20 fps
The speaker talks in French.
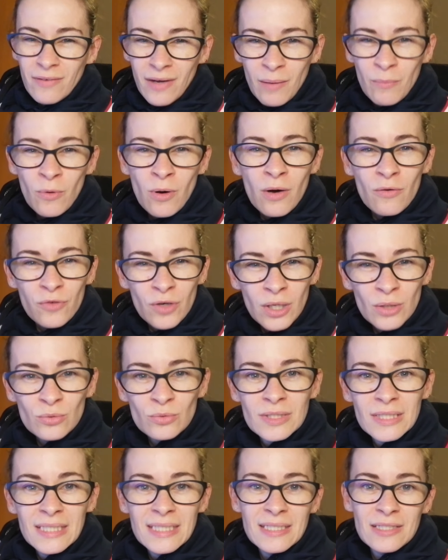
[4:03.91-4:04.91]
vraiment avoir un
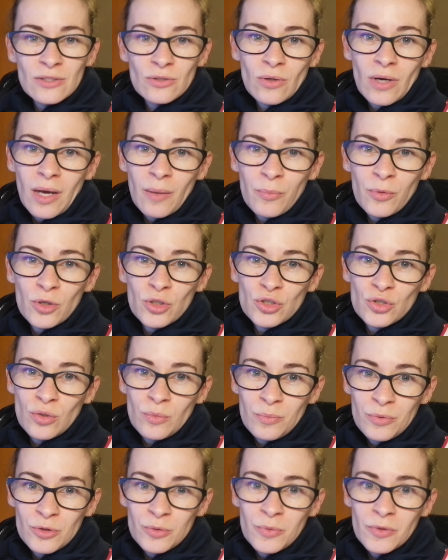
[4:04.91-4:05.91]
outil qui s'en rapproche
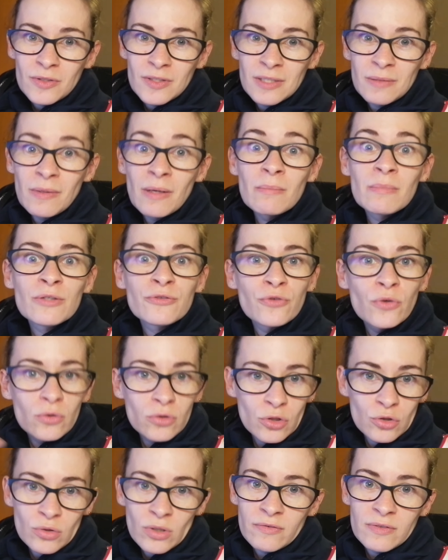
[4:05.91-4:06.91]
le plus possible, mais il faut que
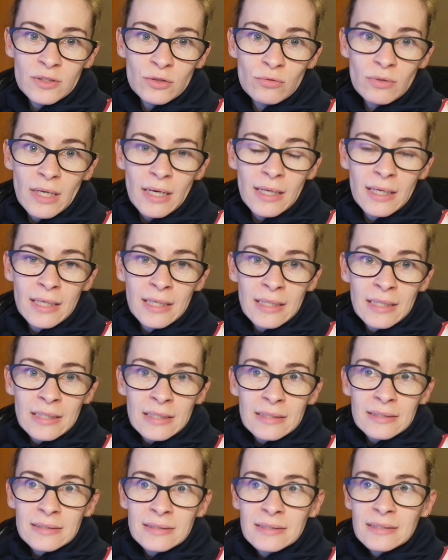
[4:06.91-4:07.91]
ce soit visuel.
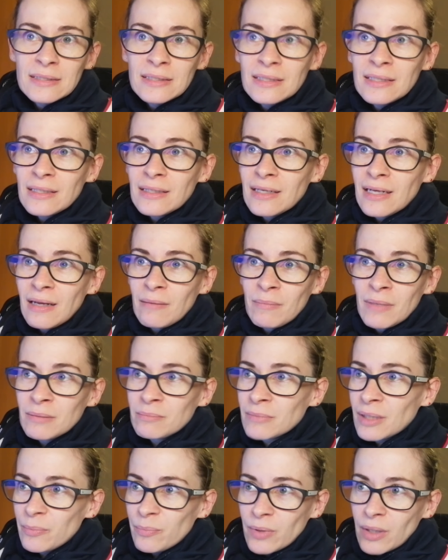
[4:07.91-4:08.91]
Si la
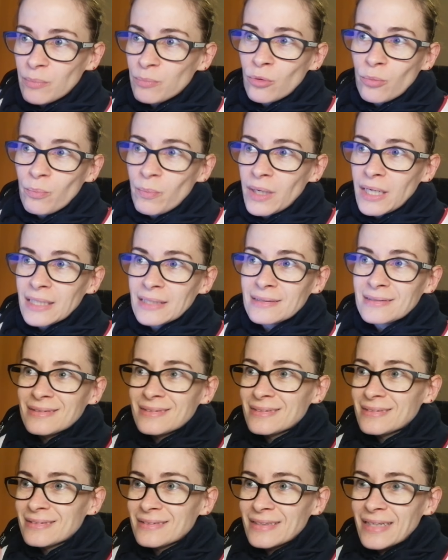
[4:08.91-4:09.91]
mind map, elle peut pas être
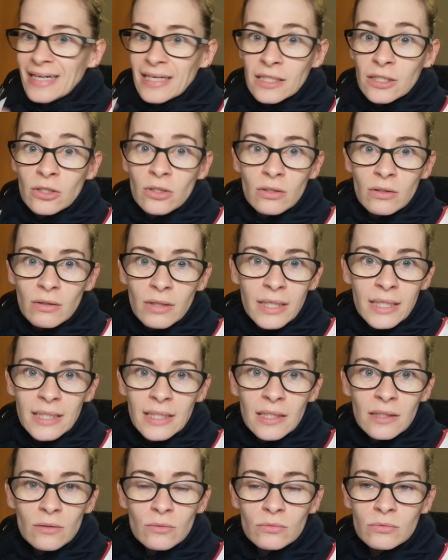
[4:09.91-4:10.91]
très
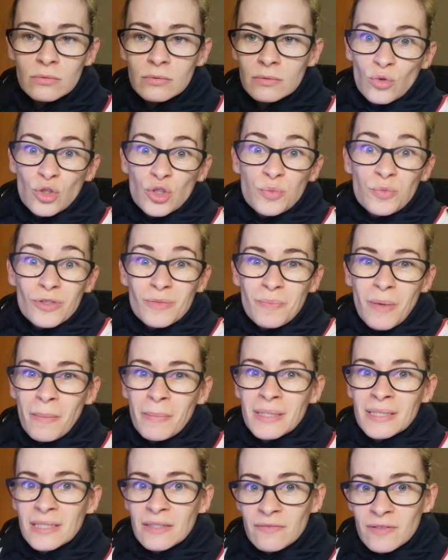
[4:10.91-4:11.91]
colorée ou que je puisse pas
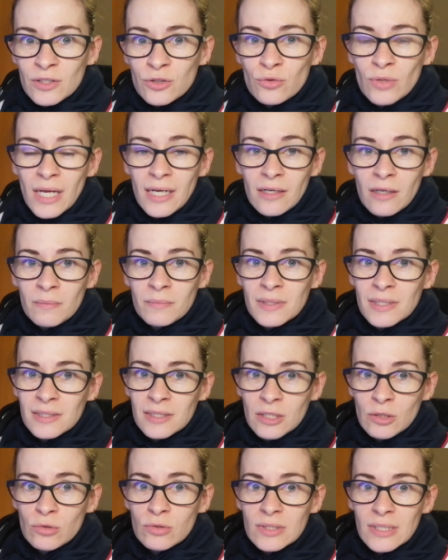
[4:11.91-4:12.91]
mettre des visuels comme
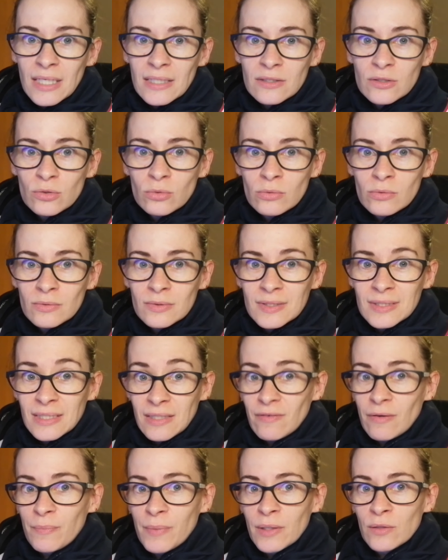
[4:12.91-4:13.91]
des illustrations,
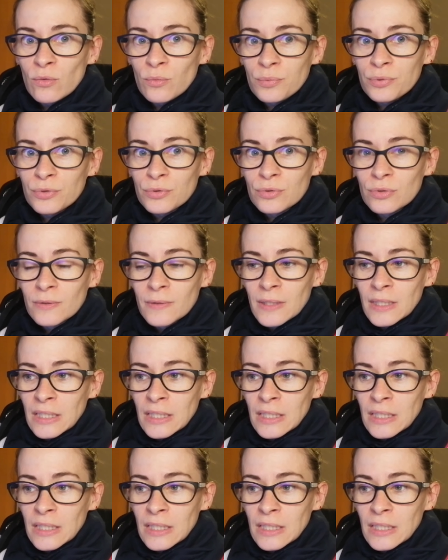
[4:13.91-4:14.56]
ça va pas non plus.